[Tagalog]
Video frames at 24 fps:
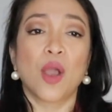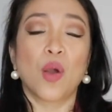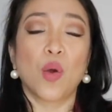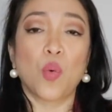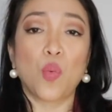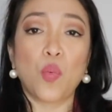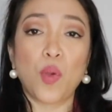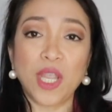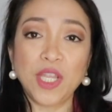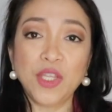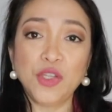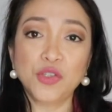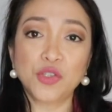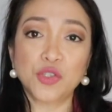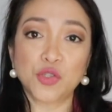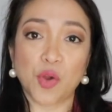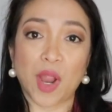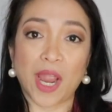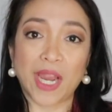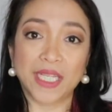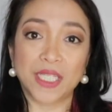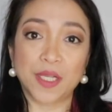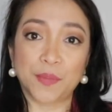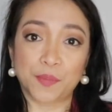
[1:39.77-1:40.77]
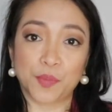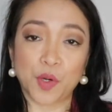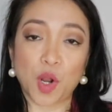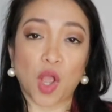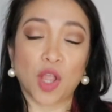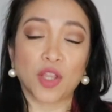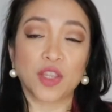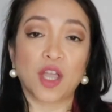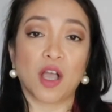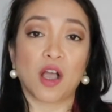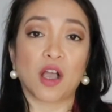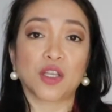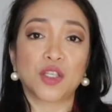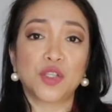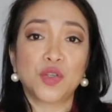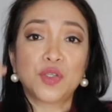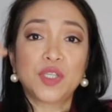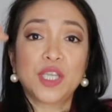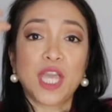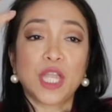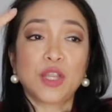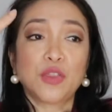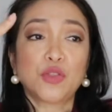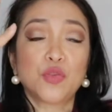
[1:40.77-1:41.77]
When you try the product,
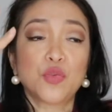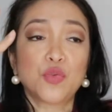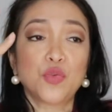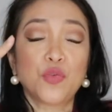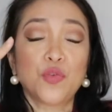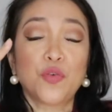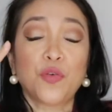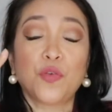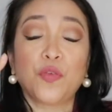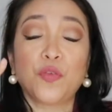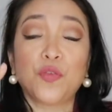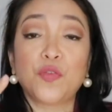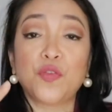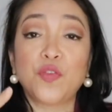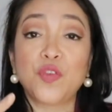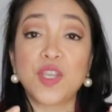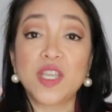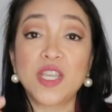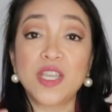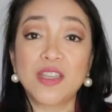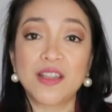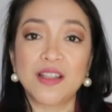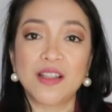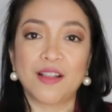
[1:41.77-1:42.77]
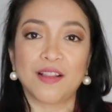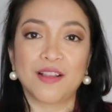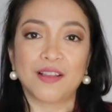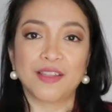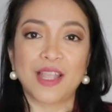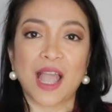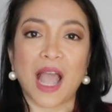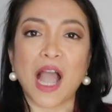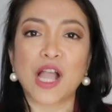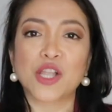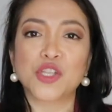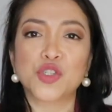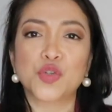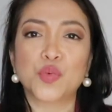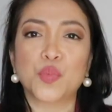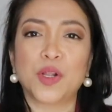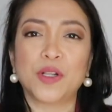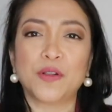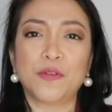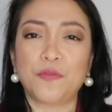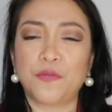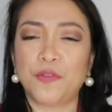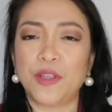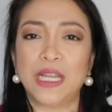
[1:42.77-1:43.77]
you get to feel the
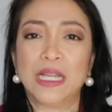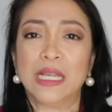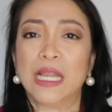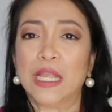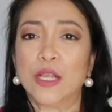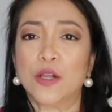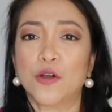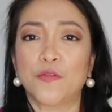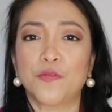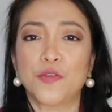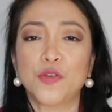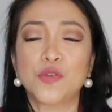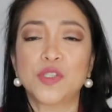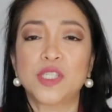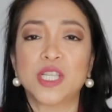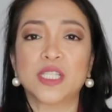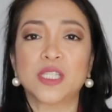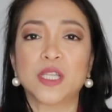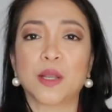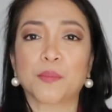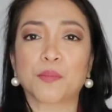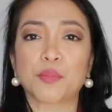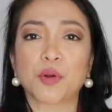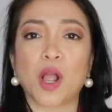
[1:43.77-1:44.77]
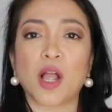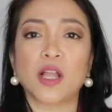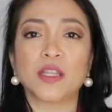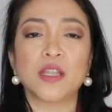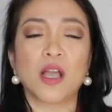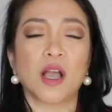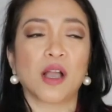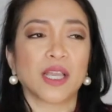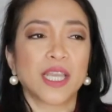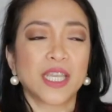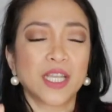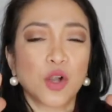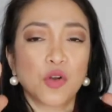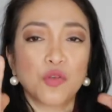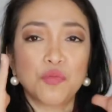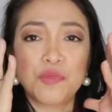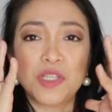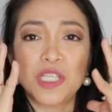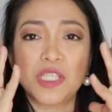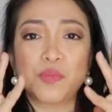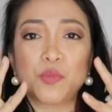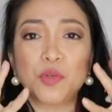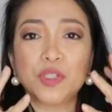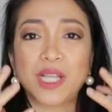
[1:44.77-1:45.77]
actual feeling of using the product. Ikaw
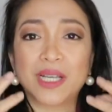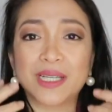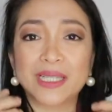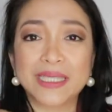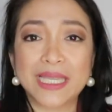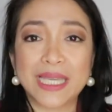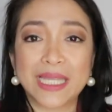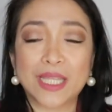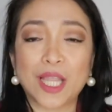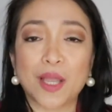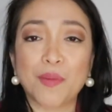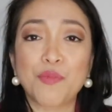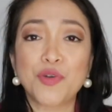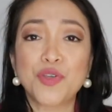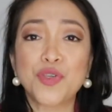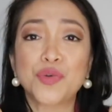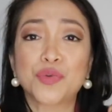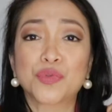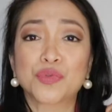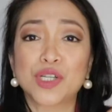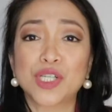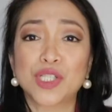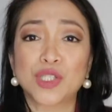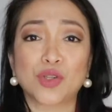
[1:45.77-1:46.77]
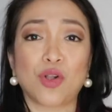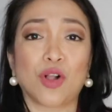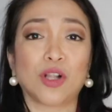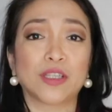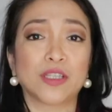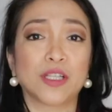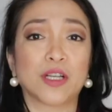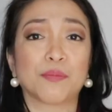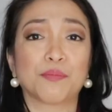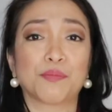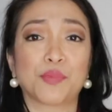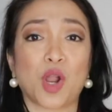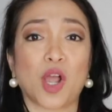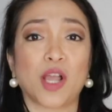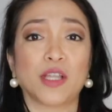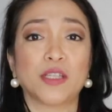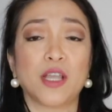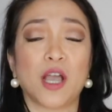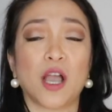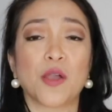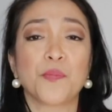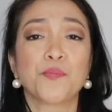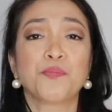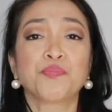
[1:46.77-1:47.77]
mismo nakikita mo yung result ng
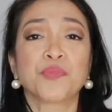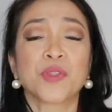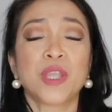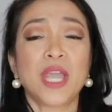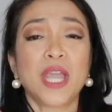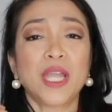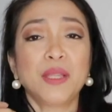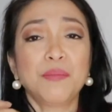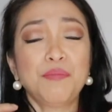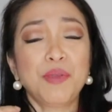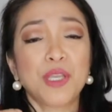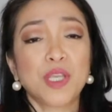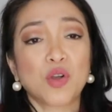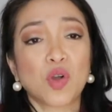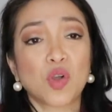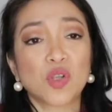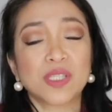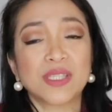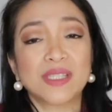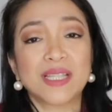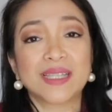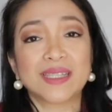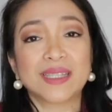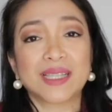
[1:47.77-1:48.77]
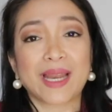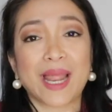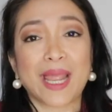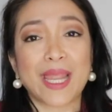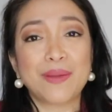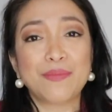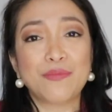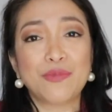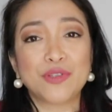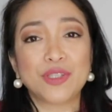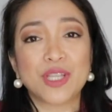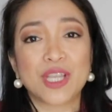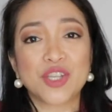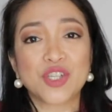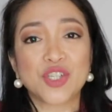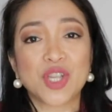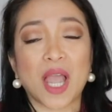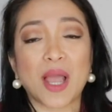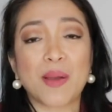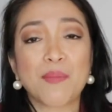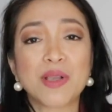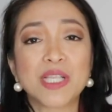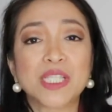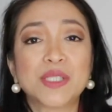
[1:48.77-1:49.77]
product. And because na-try mo na
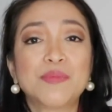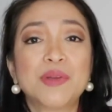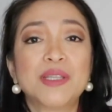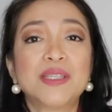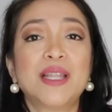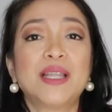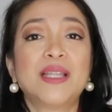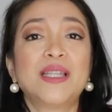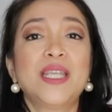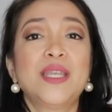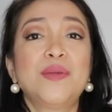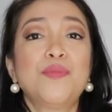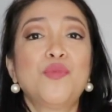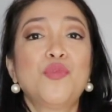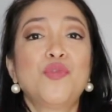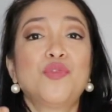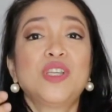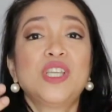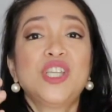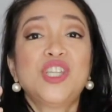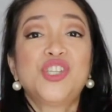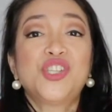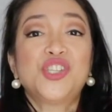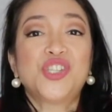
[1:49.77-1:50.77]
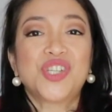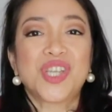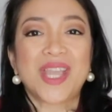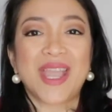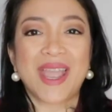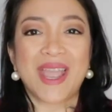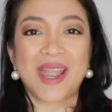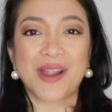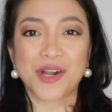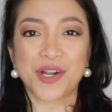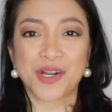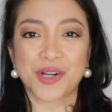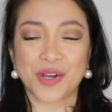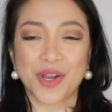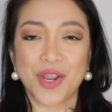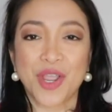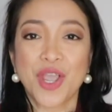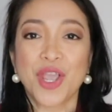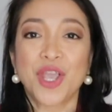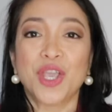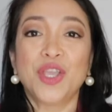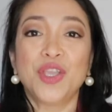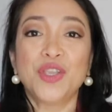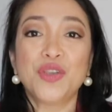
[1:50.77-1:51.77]
siya, mas madali mong i-share
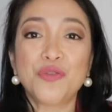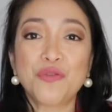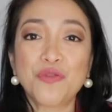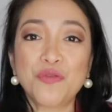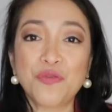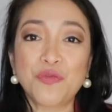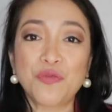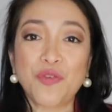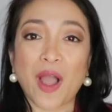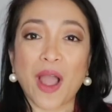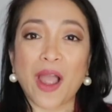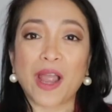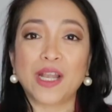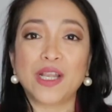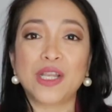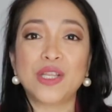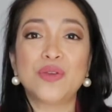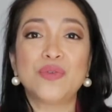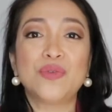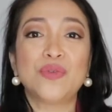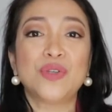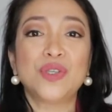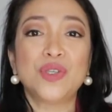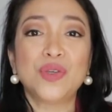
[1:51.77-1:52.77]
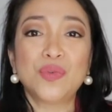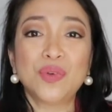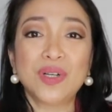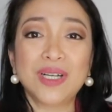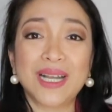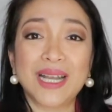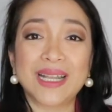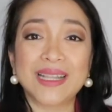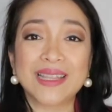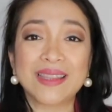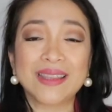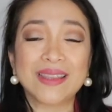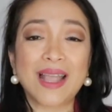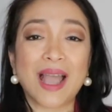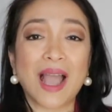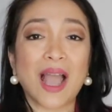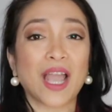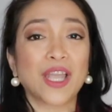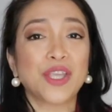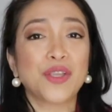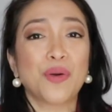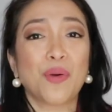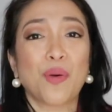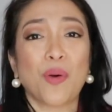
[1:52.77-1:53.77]
yung value, yung
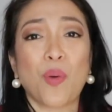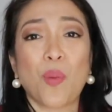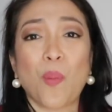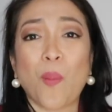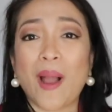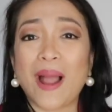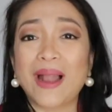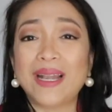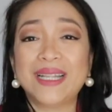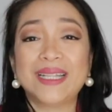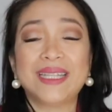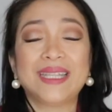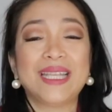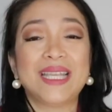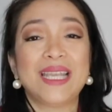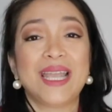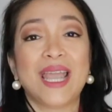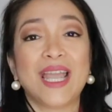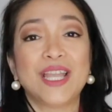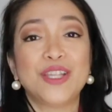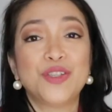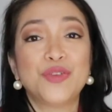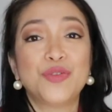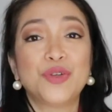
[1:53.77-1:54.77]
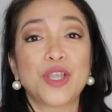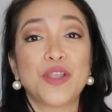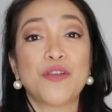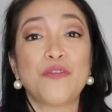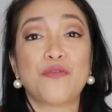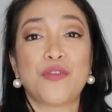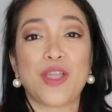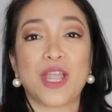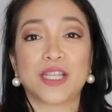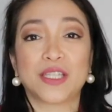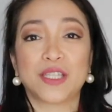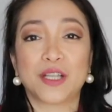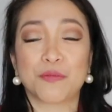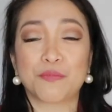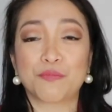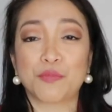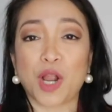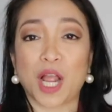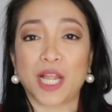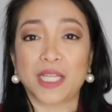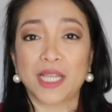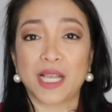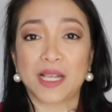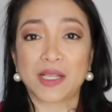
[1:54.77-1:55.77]
ganda, yung quality, and yung effect ng
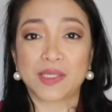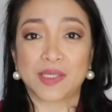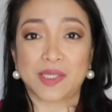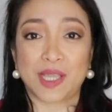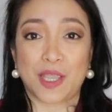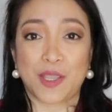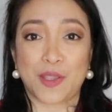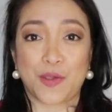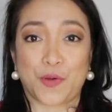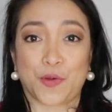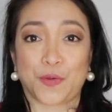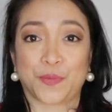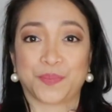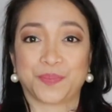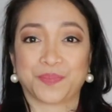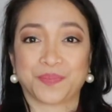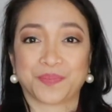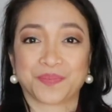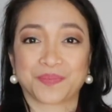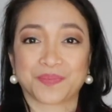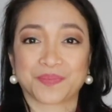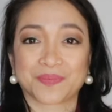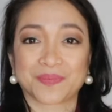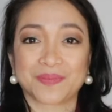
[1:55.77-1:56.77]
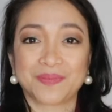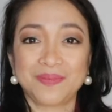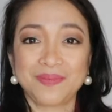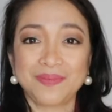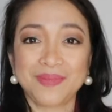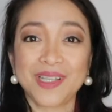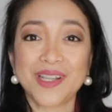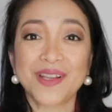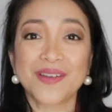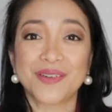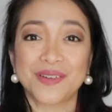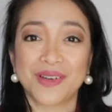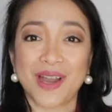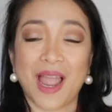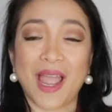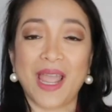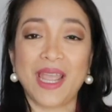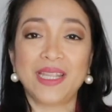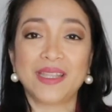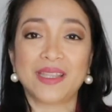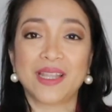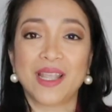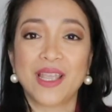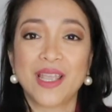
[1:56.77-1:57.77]
product sa'yo.
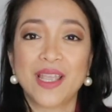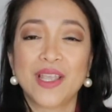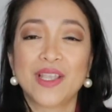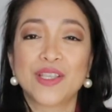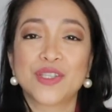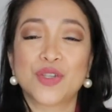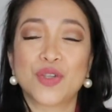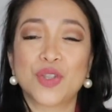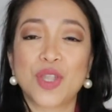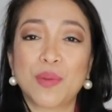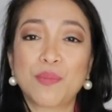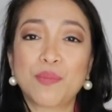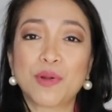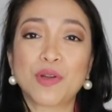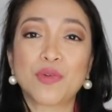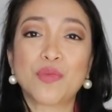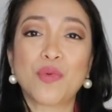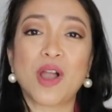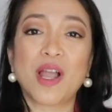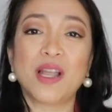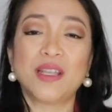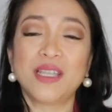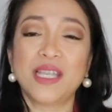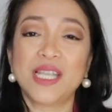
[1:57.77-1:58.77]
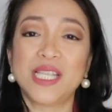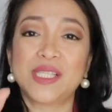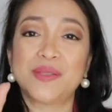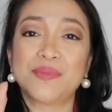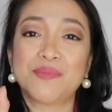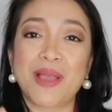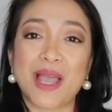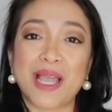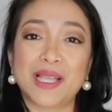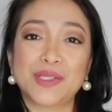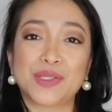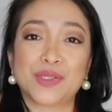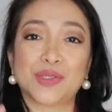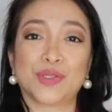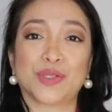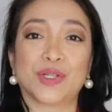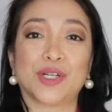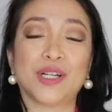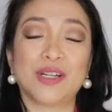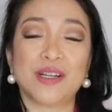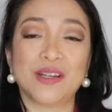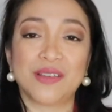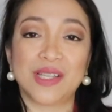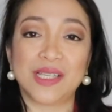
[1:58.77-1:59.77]
Right? So, number one is
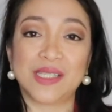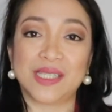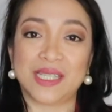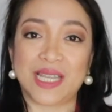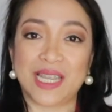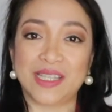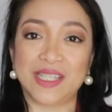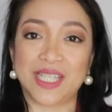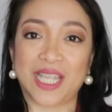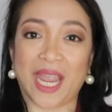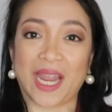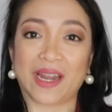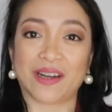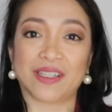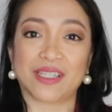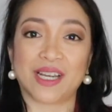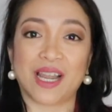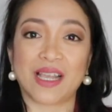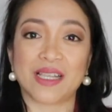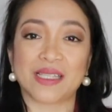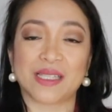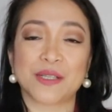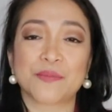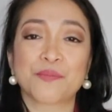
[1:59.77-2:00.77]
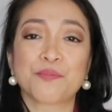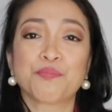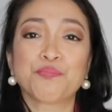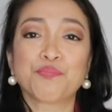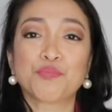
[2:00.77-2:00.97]
master the skincare class.